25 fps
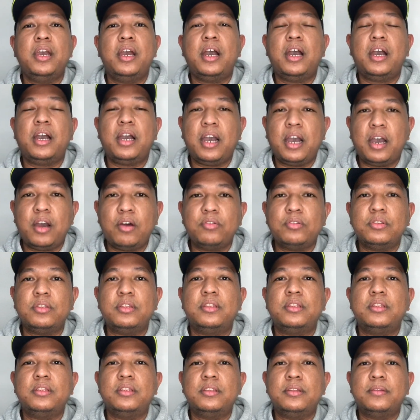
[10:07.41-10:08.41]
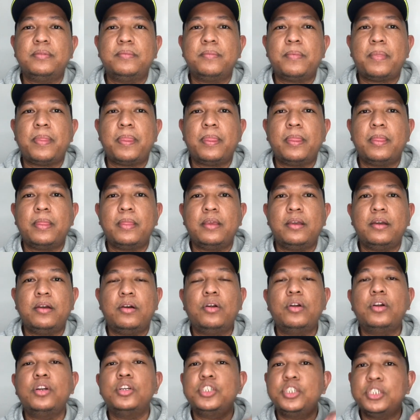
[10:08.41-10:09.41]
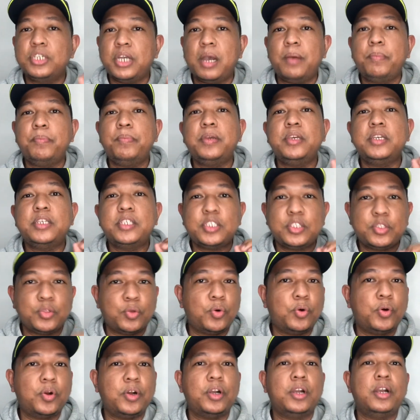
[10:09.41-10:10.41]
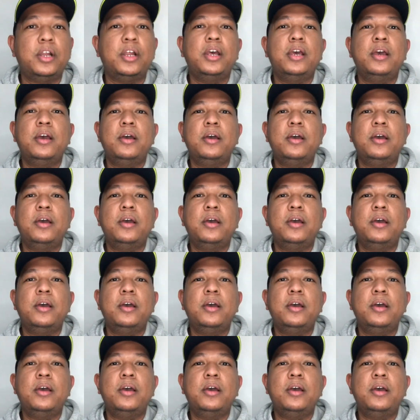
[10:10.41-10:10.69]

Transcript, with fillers: account or Shopee store.